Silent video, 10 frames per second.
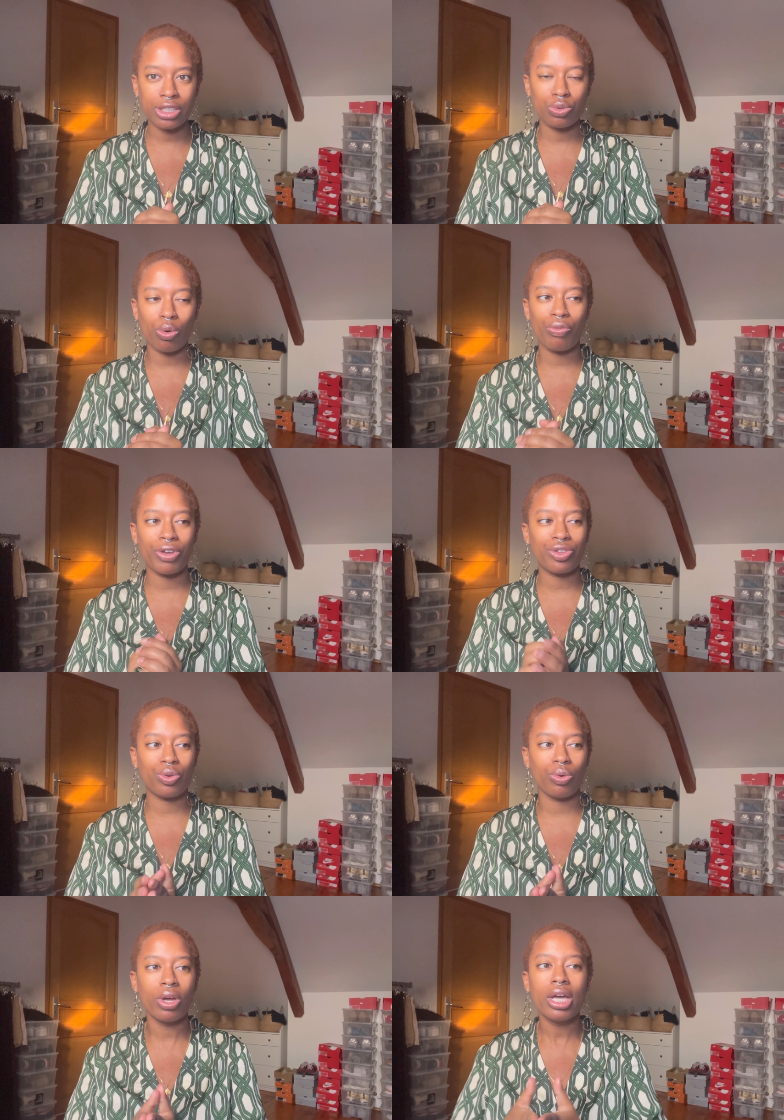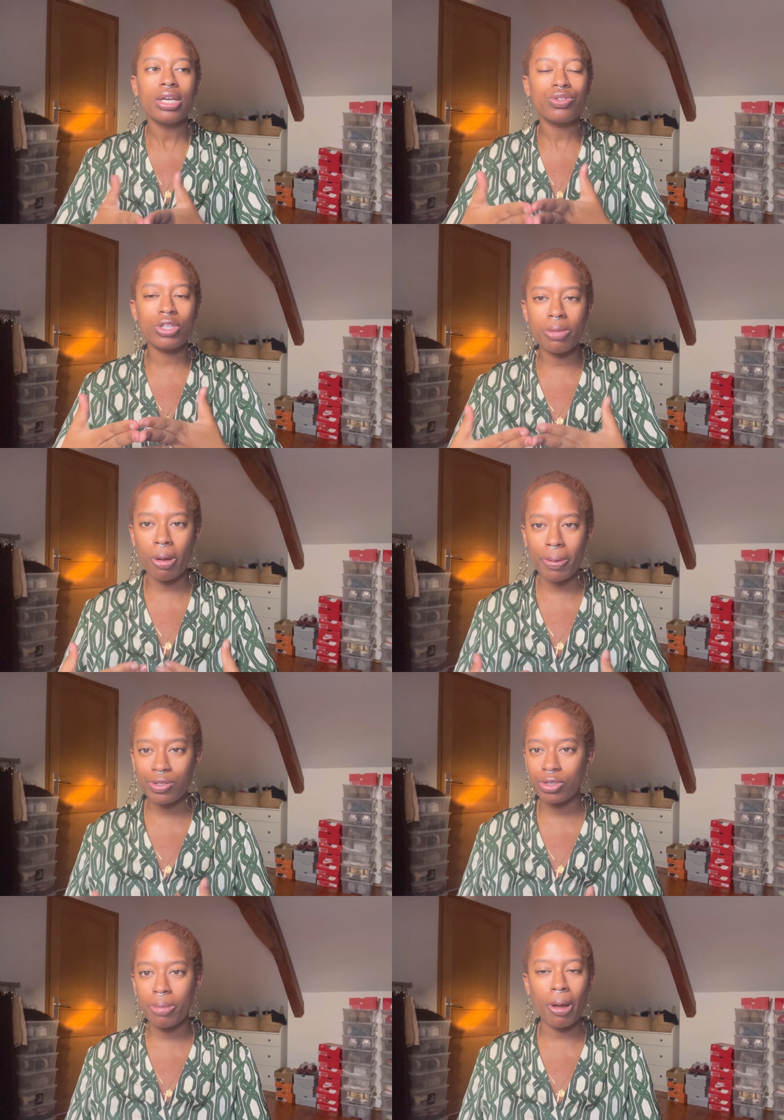sur le fait que ce n'est pas parce
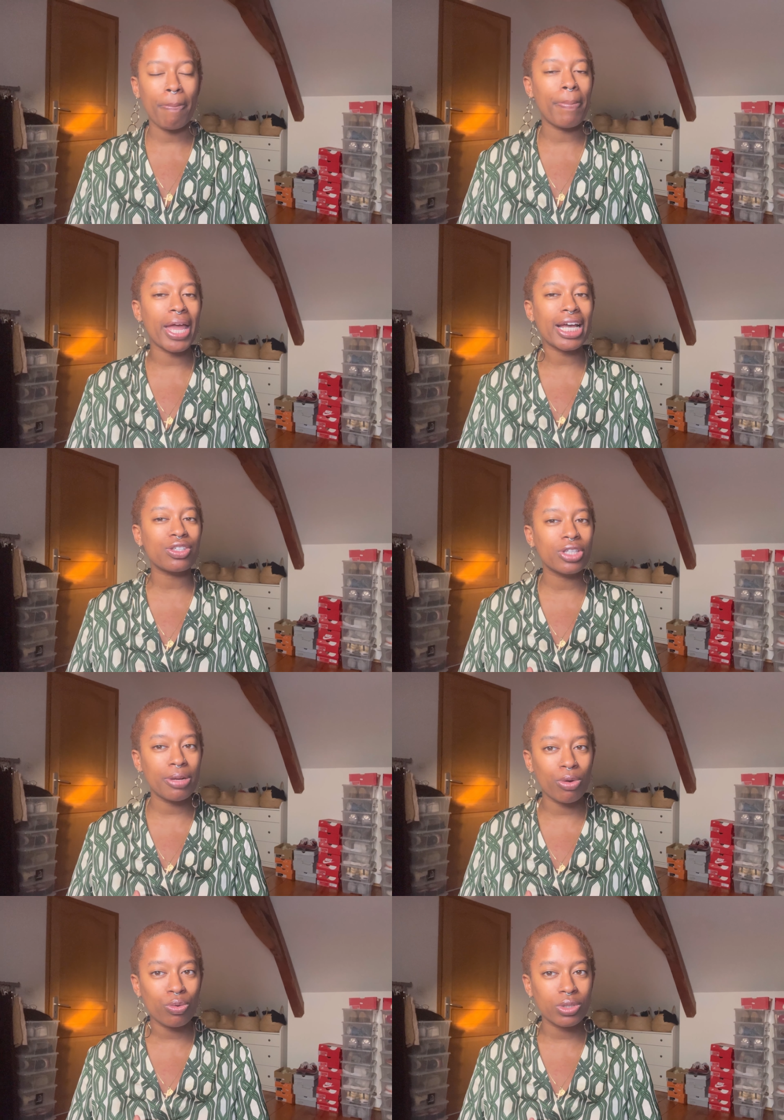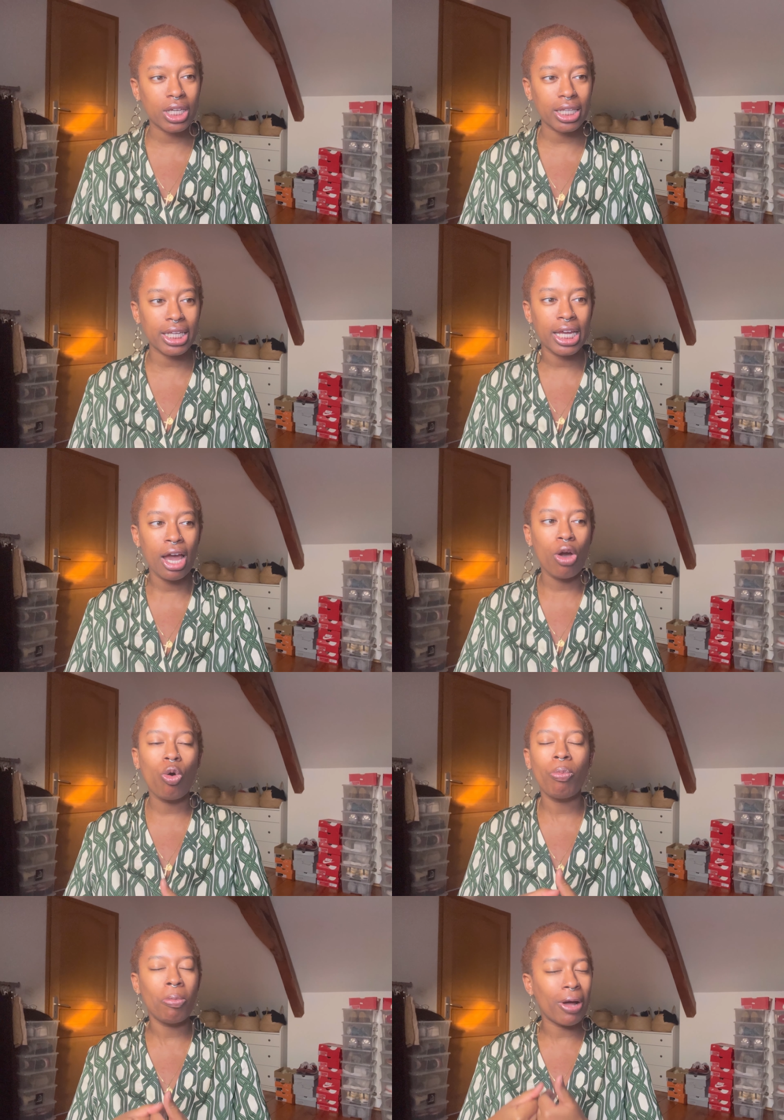qu'on n'est pas personnellement concerné qu'on
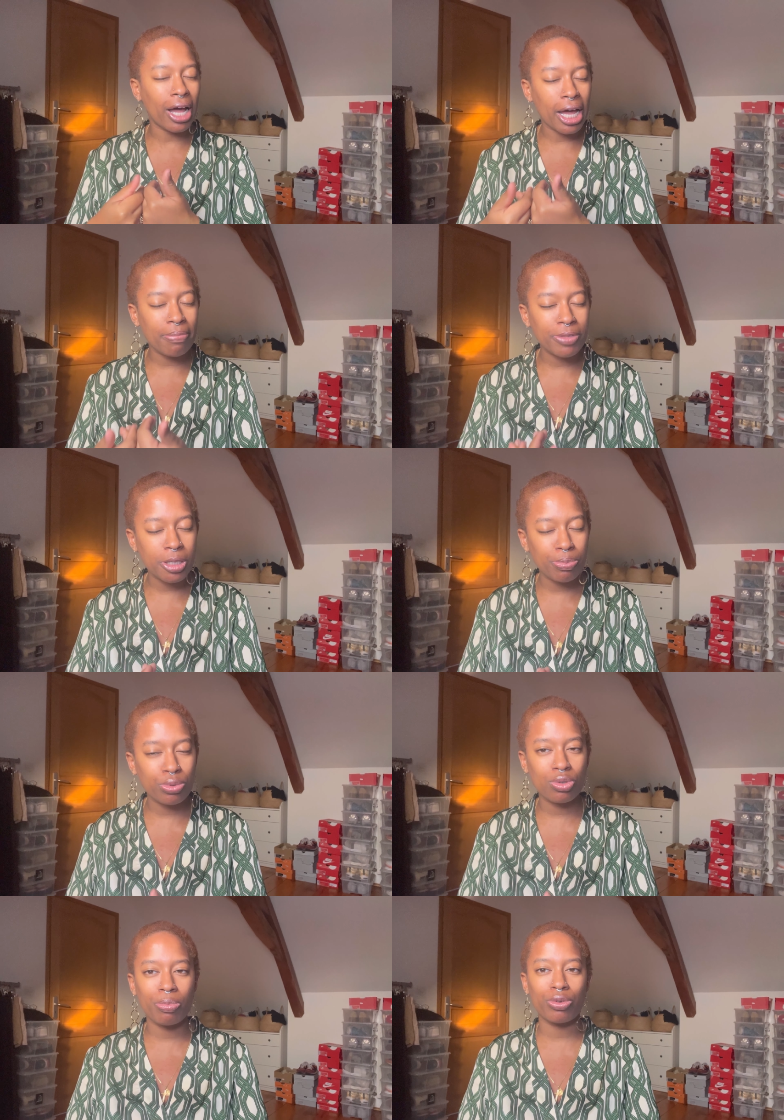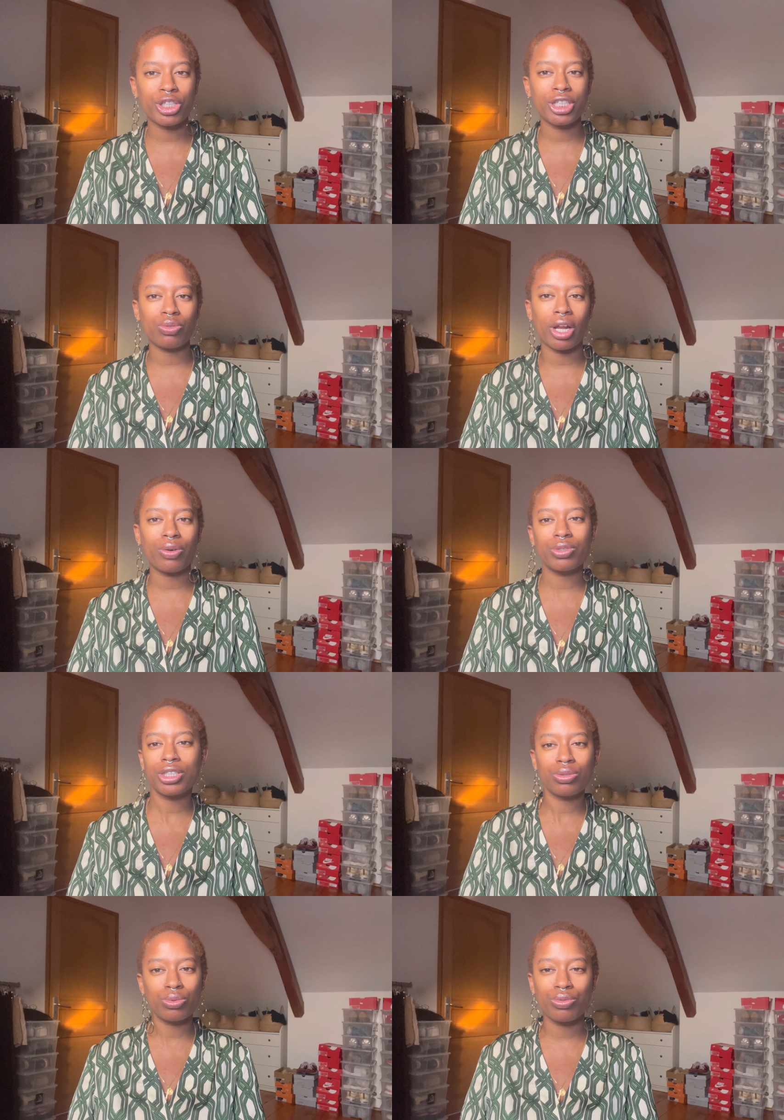ne peut pas un petit peu se pencher sur la
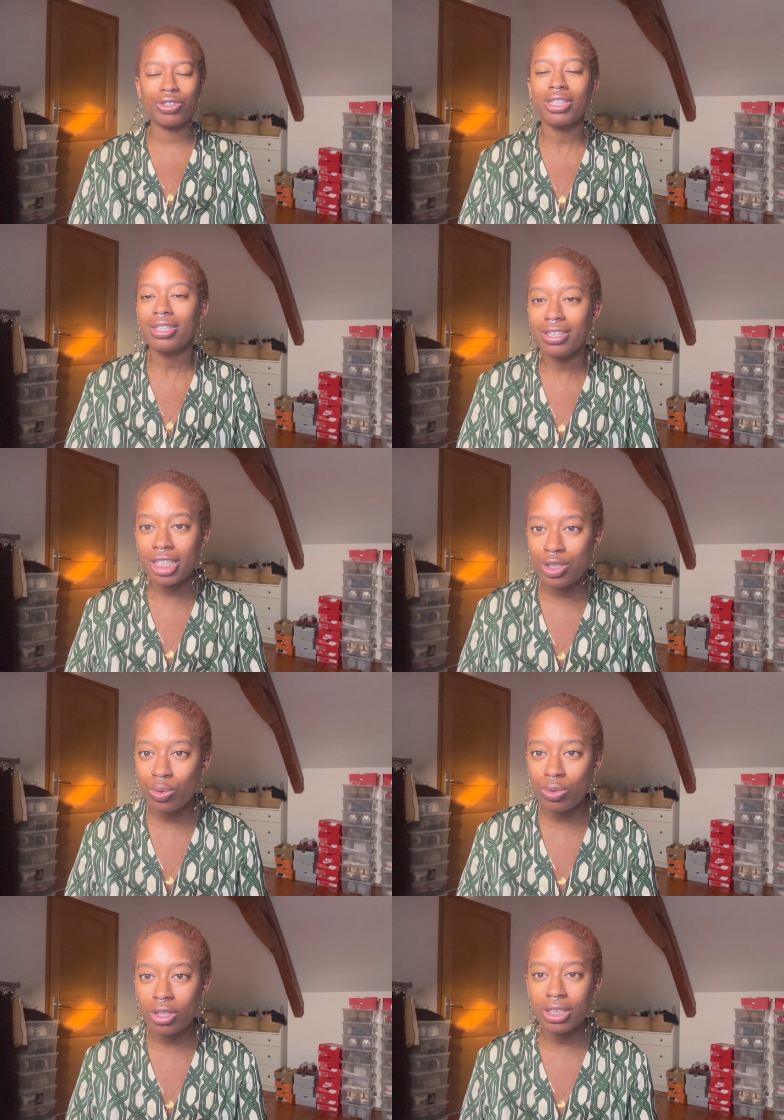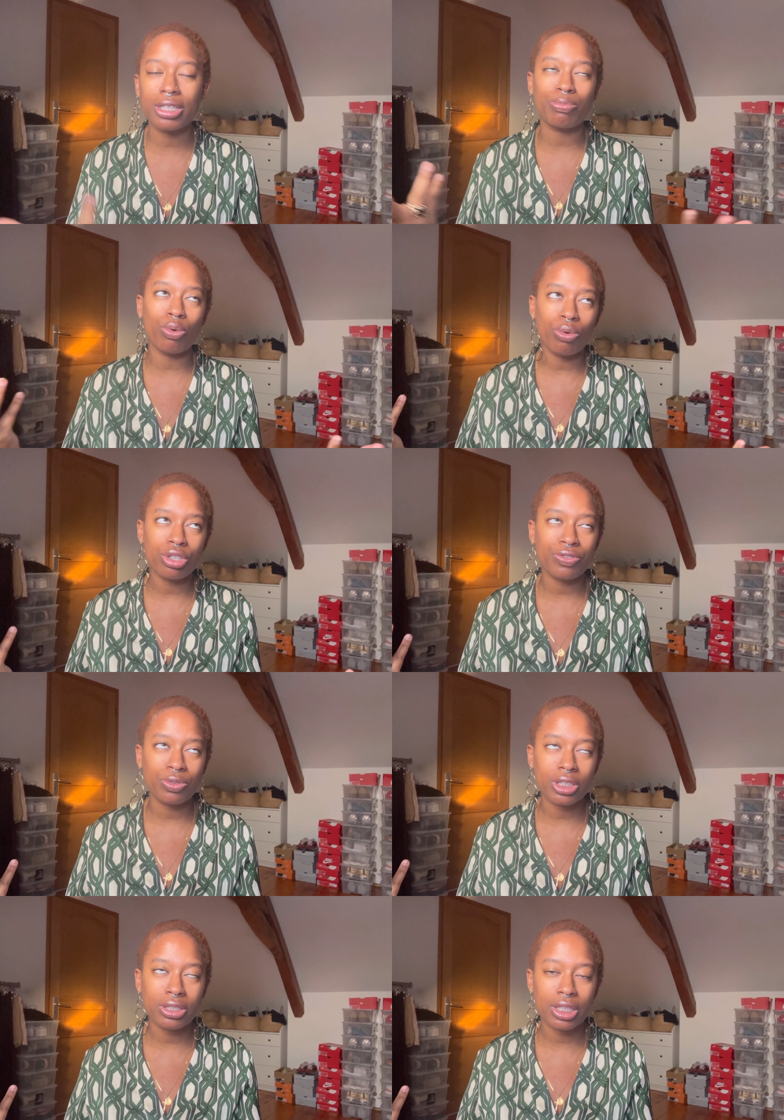condition de vie des autres. C'est pourquoi je fais
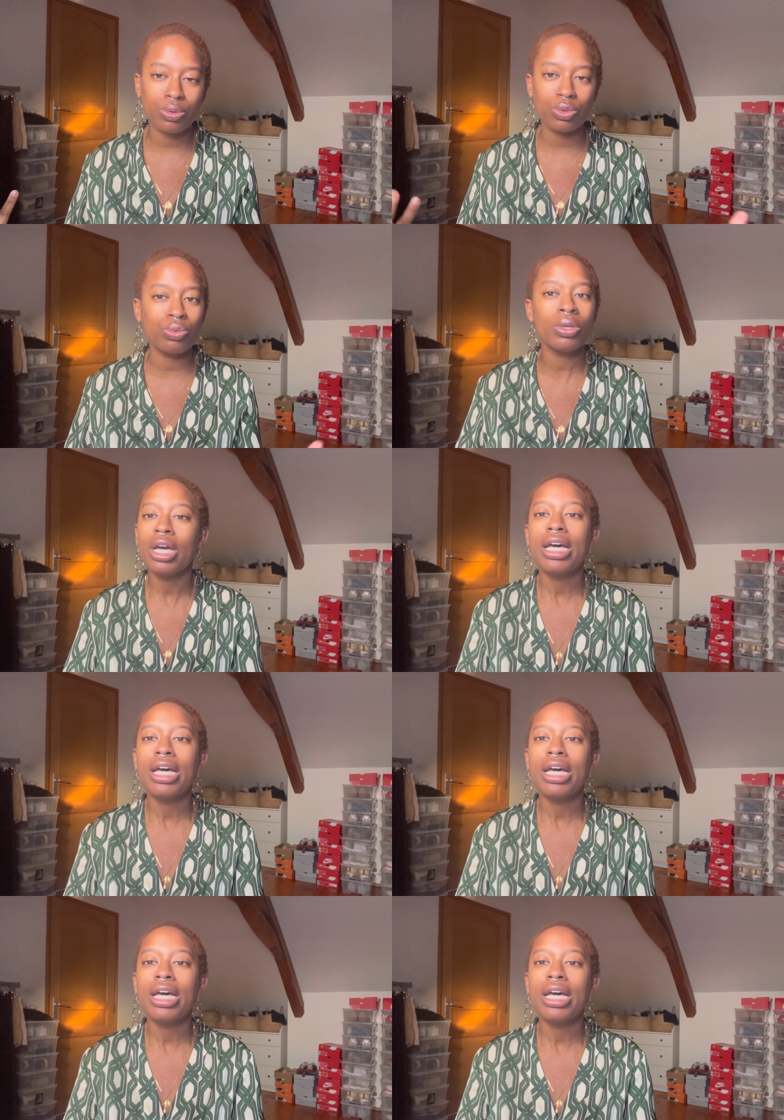aussi ces contenus.